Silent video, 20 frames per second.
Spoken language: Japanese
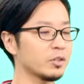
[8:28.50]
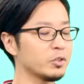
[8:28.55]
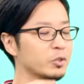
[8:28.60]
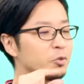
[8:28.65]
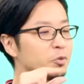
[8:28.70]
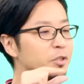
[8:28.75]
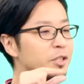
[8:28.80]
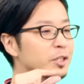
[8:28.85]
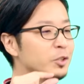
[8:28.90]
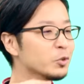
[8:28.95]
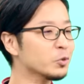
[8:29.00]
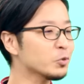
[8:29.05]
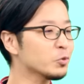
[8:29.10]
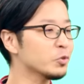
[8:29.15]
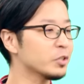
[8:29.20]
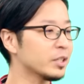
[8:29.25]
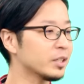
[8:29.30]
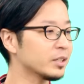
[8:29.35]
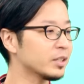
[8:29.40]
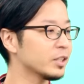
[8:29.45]
のいろんな曲
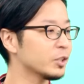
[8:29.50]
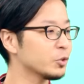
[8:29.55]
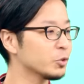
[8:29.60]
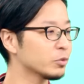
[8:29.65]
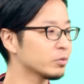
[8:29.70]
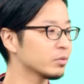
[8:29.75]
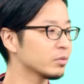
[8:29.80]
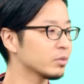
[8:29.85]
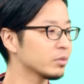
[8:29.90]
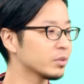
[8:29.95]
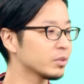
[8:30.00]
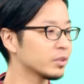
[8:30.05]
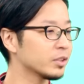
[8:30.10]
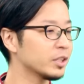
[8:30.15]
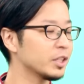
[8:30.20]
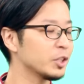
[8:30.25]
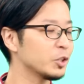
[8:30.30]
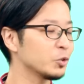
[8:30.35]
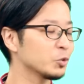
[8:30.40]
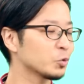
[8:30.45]
を入れて
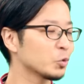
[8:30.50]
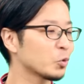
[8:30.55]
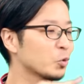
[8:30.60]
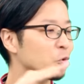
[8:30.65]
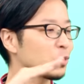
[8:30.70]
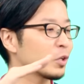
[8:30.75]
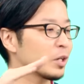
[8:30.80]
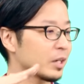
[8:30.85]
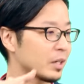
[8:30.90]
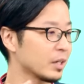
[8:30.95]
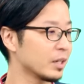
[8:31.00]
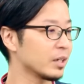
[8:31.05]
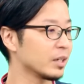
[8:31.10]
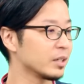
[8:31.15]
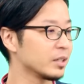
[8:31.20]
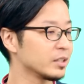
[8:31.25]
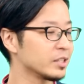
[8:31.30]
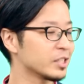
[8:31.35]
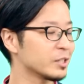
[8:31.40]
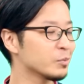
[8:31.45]
るっていうところから、う
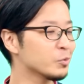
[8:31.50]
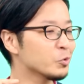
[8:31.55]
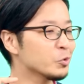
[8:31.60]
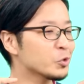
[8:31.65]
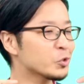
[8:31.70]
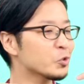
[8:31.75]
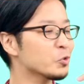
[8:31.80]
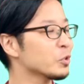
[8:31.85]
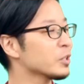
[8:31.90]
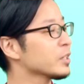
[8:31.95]
ん、自分を紹